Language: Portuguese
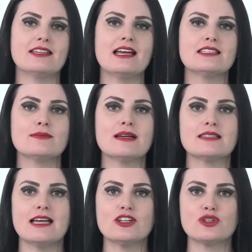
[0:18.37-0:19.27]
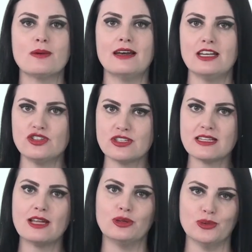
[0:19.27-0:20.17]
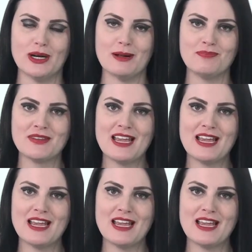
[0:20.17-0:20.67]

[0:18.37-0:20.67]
da 17ª legislatura.